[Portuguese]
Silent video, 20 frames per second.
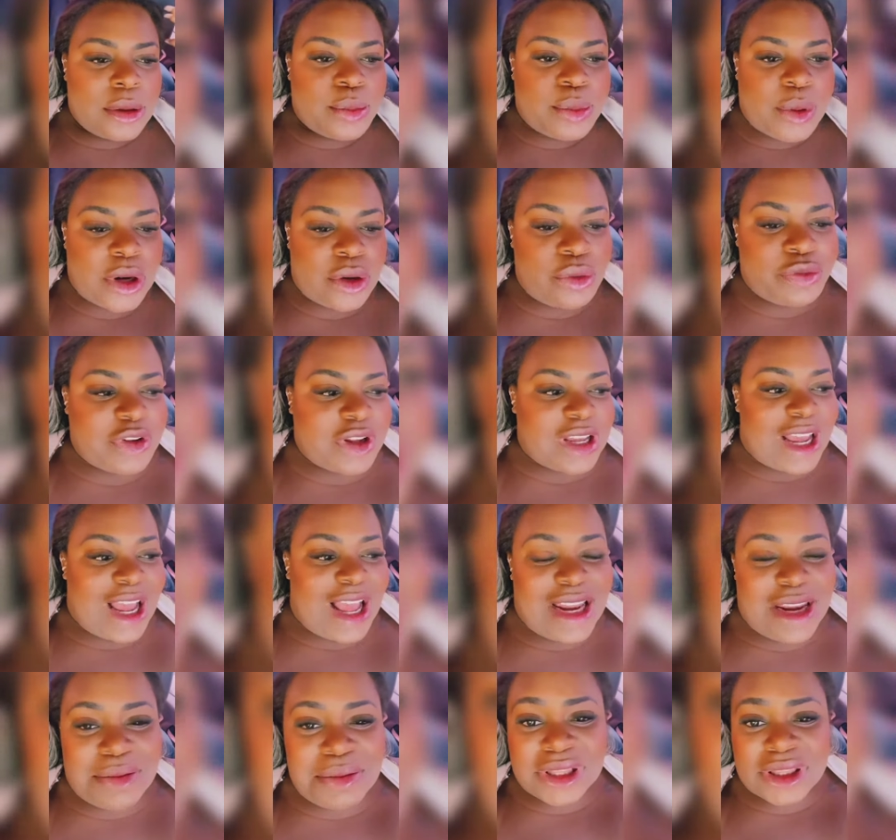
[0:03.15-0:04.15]
Pra não ficar
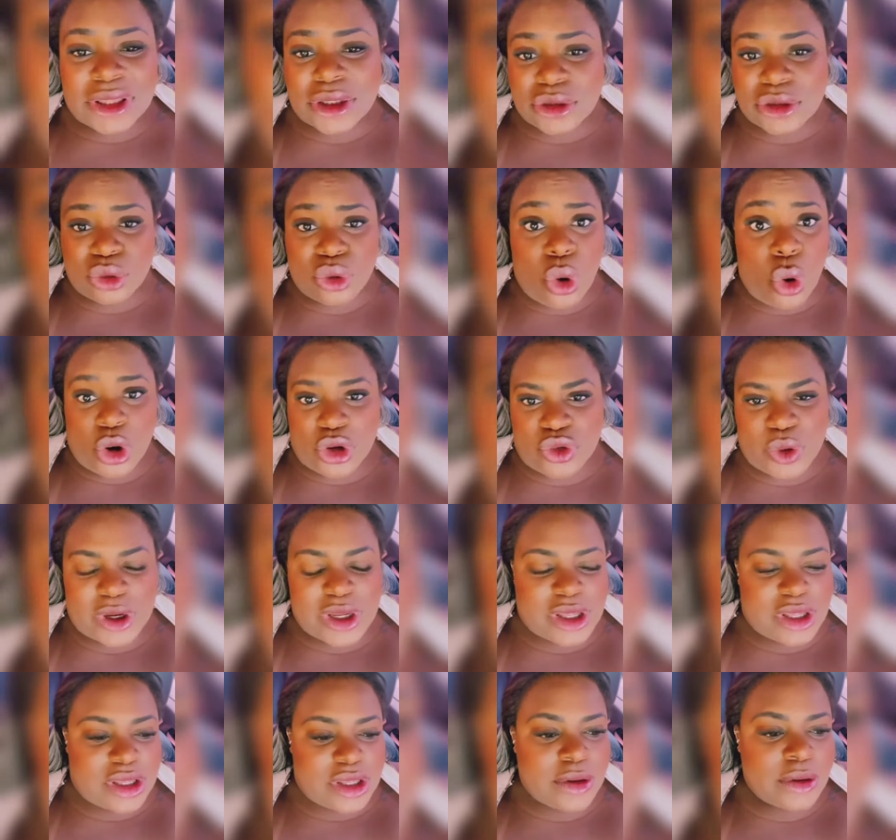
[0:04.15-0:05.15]
alimentando ódio
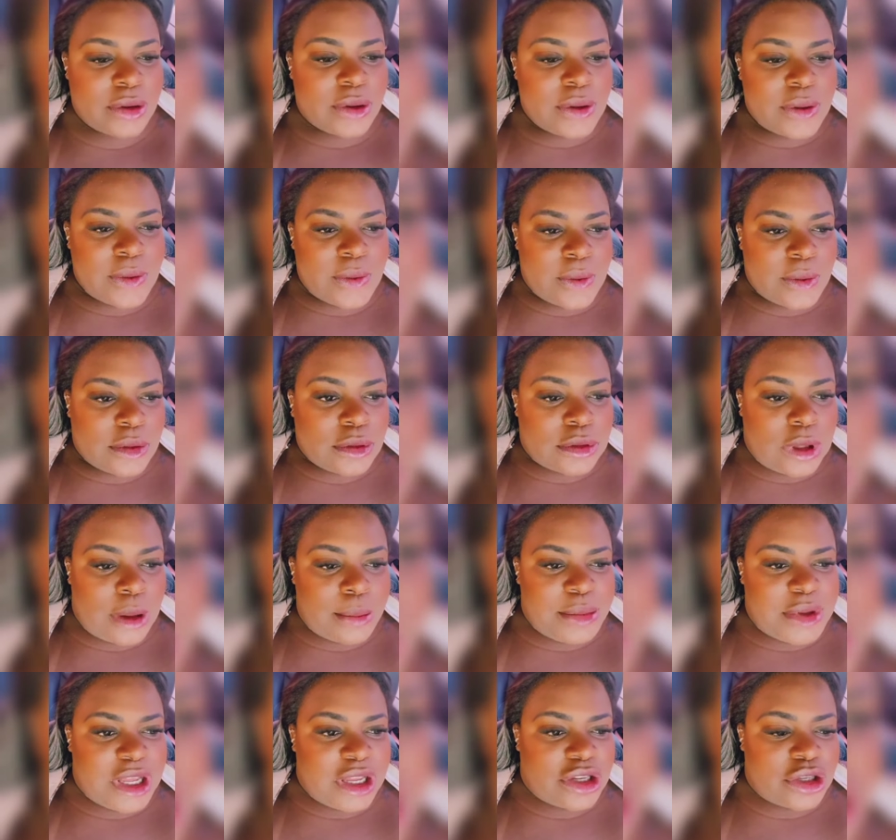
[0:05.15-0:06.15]
aqui nas
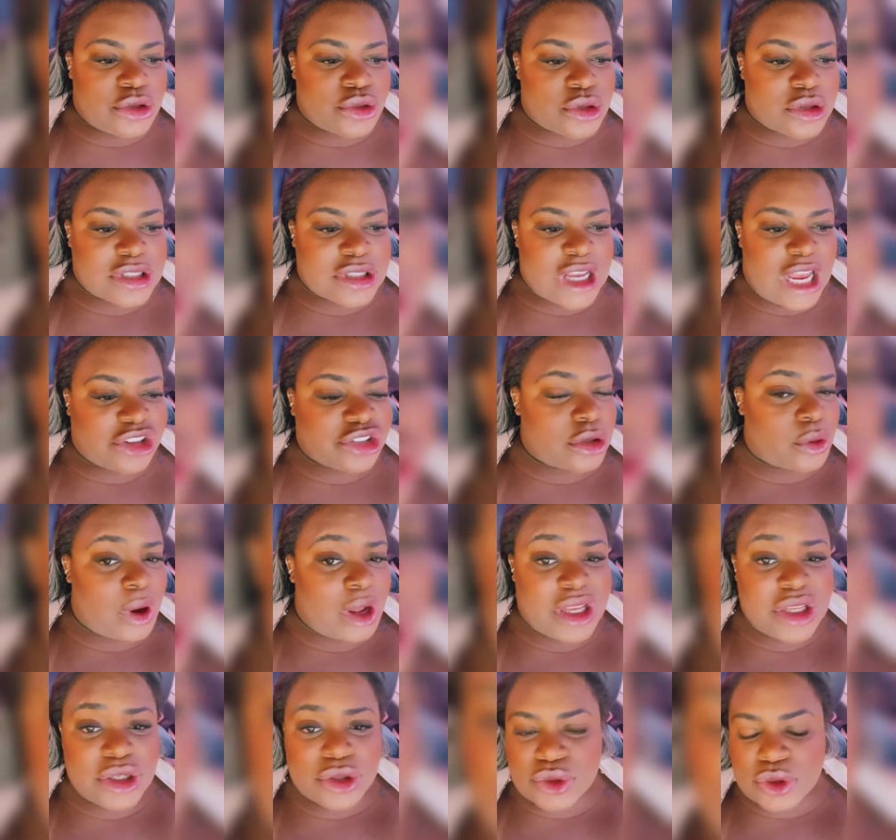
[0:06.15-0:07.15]
minhas redes sociais. Não é
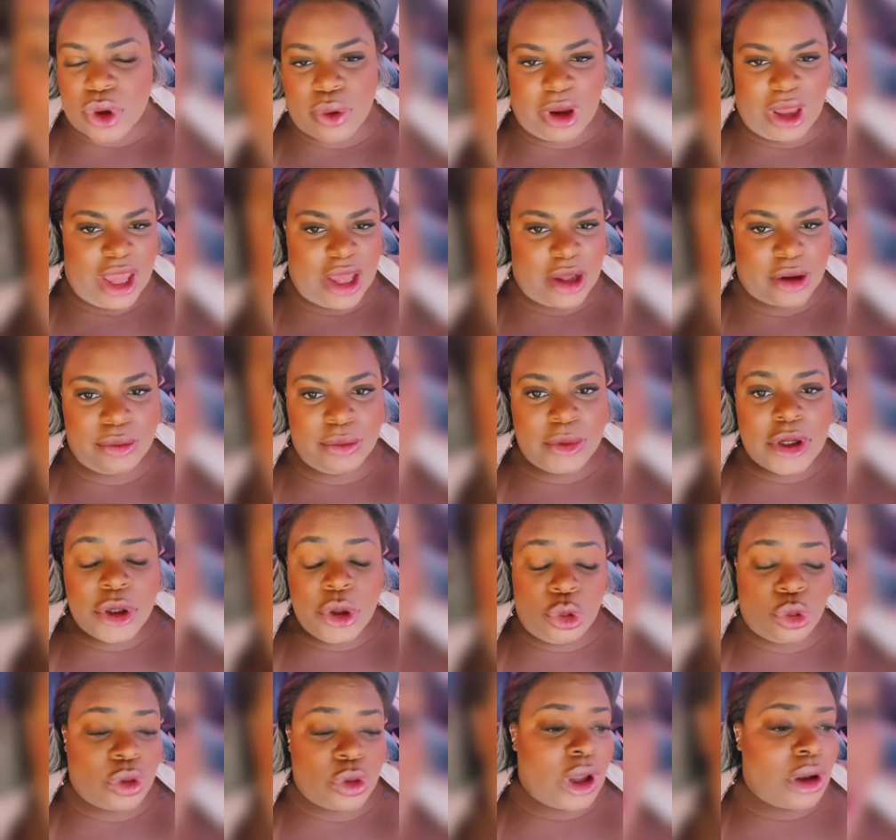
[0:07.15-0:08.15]
isso que eu quero.
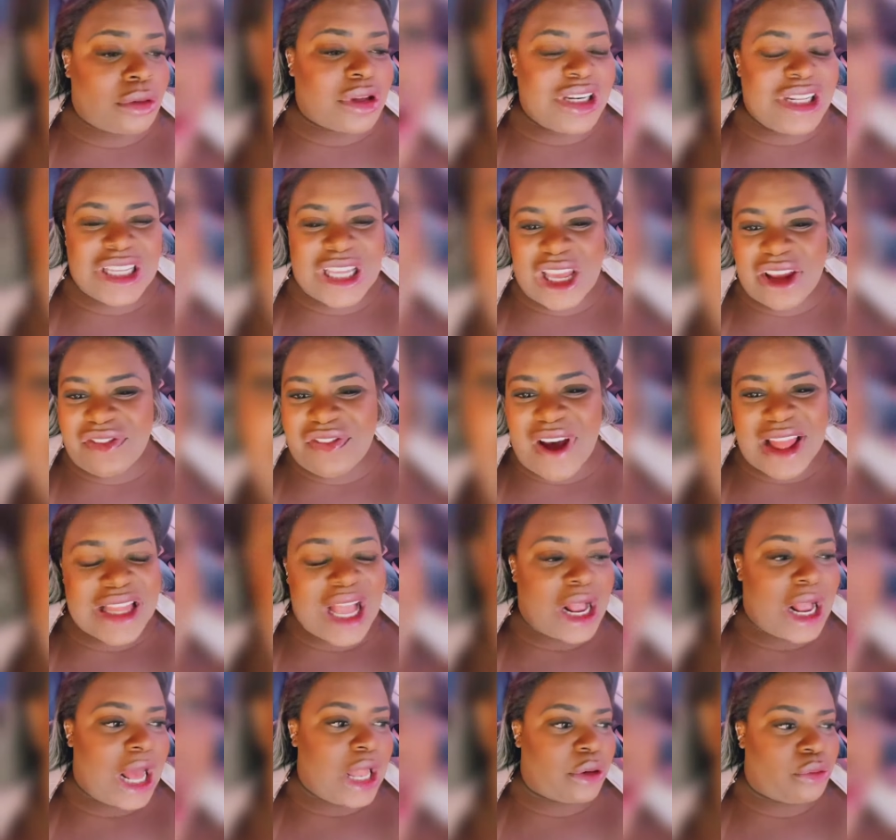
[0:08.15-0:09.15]
Eu não quero que ninguém vá
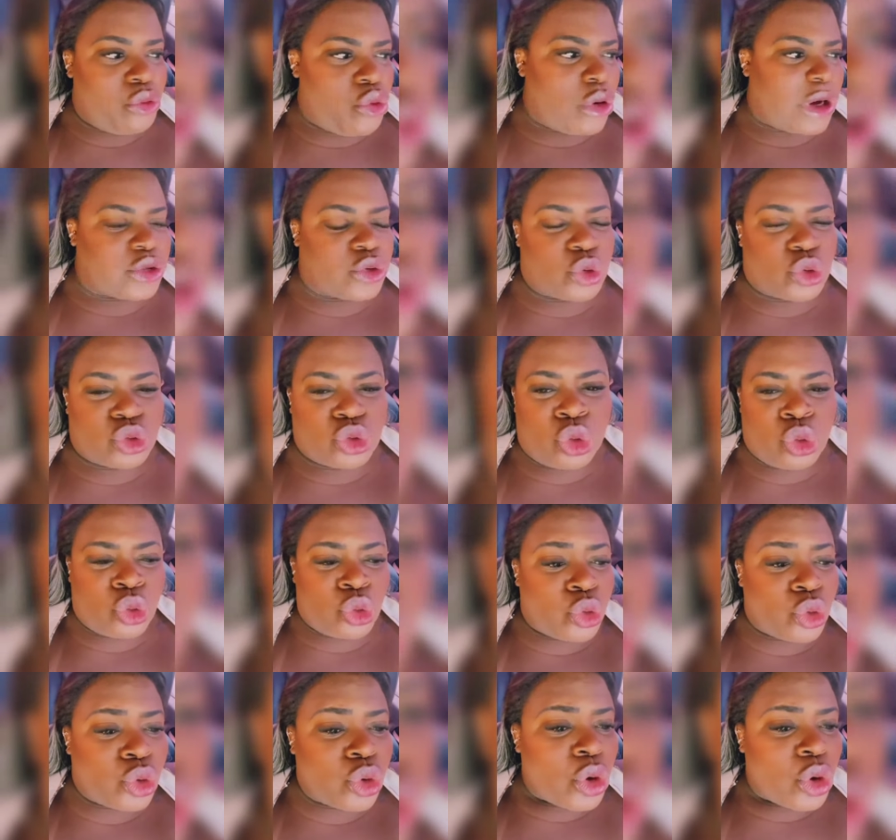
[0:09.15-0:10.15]
atacar Lucas ou,
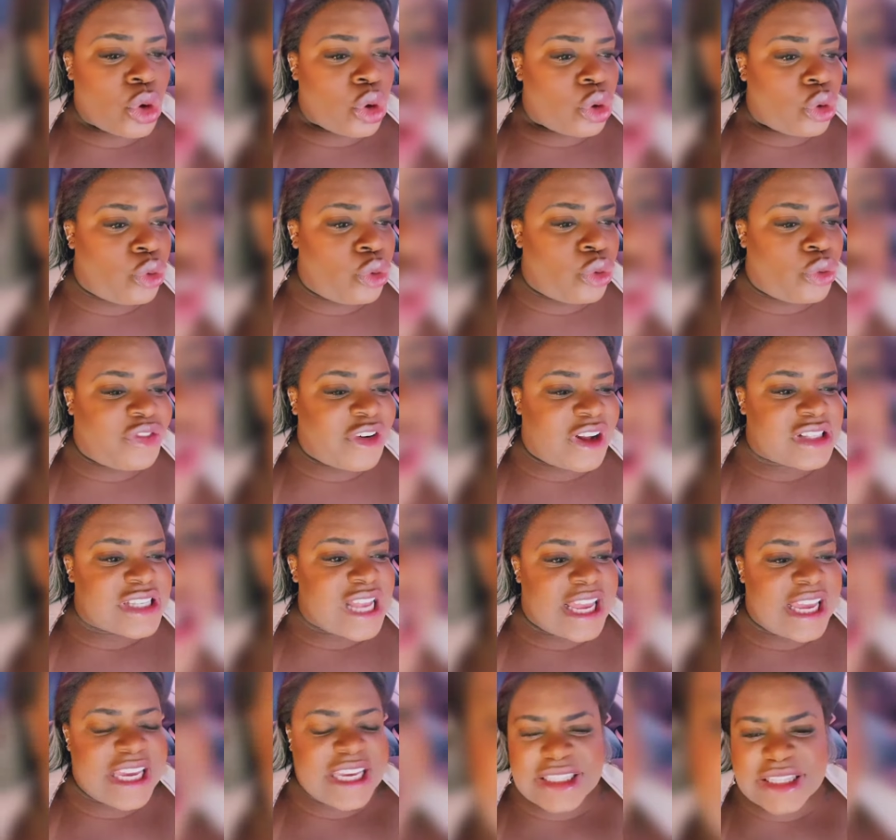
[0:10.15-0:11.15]
ou, ou faça
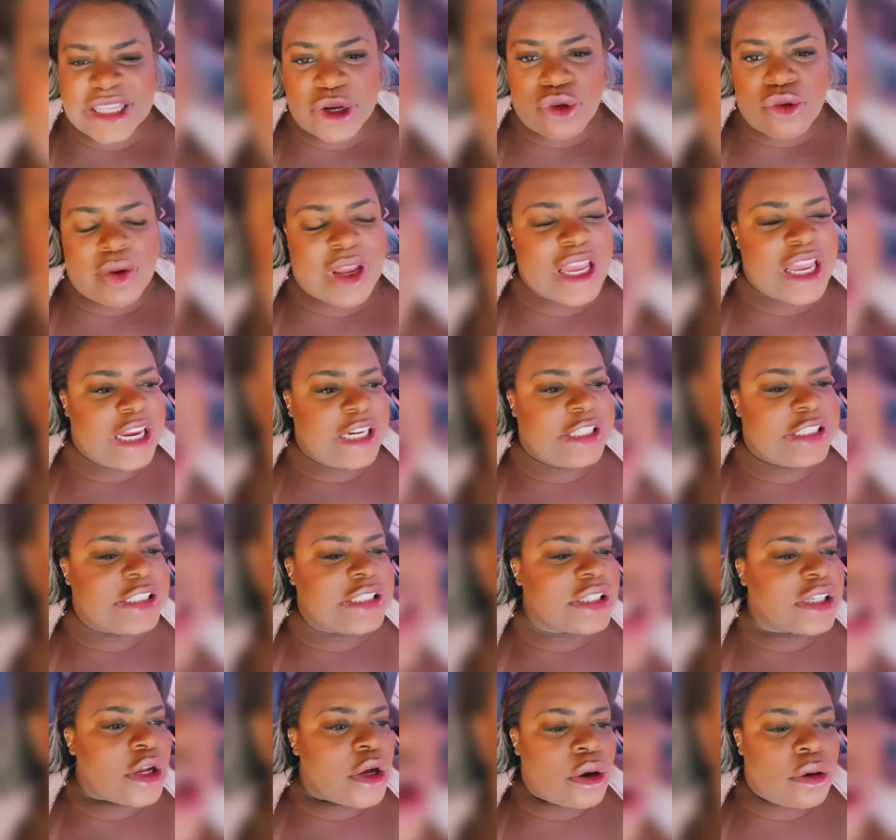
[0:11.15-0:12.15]
hater com
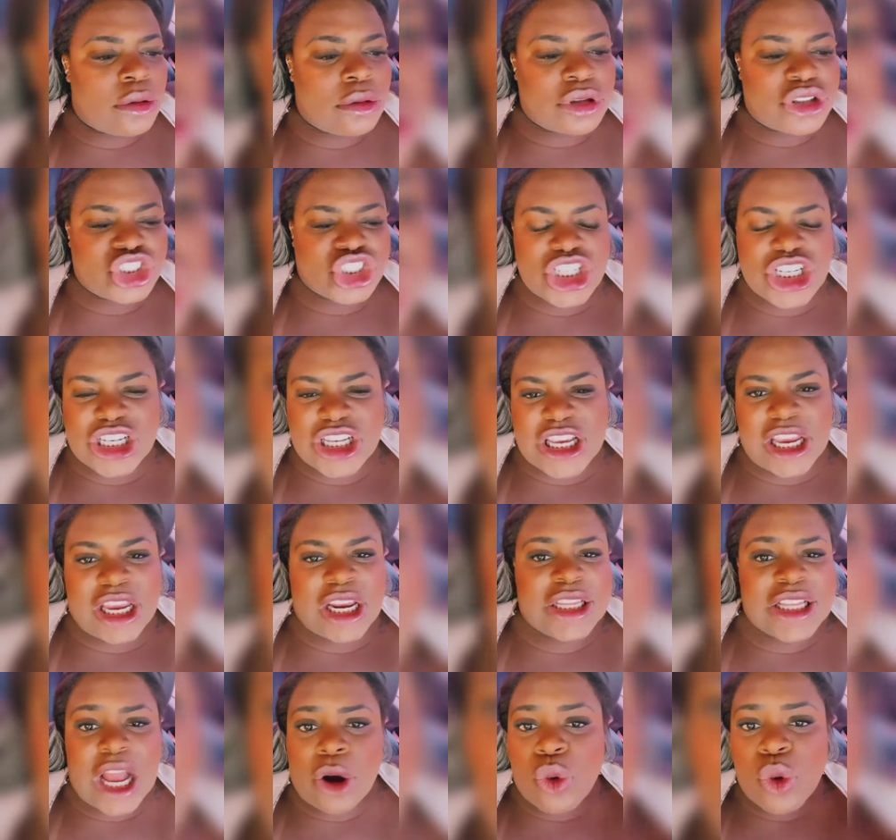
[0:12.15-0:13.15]
ele ou xingue ele
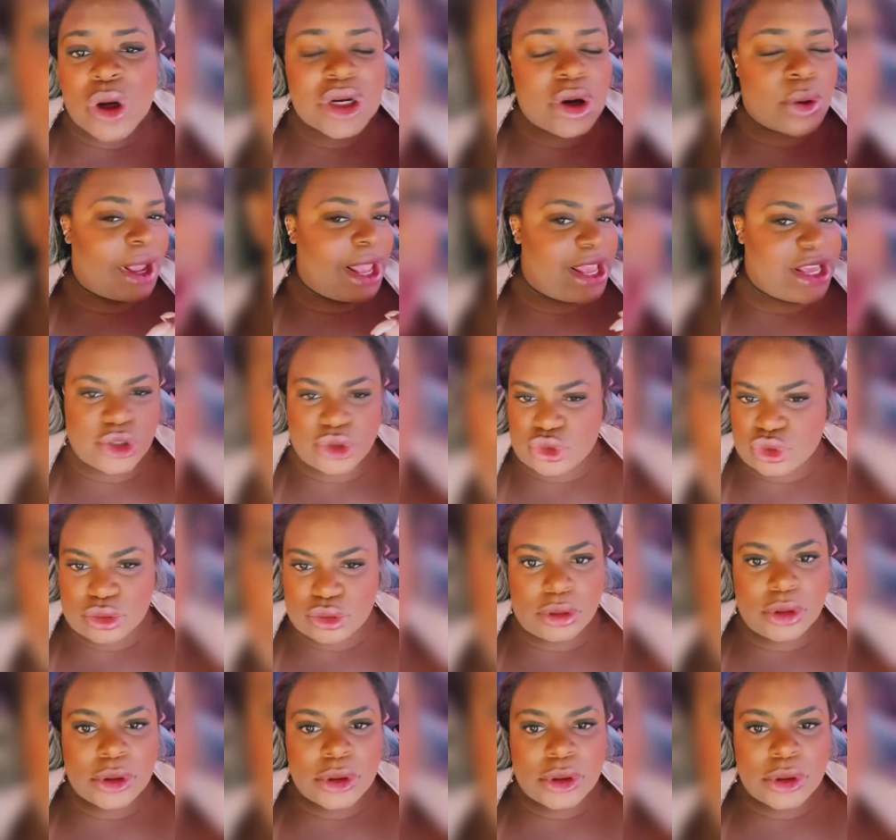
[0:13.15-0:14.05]
na rua. Não é isso.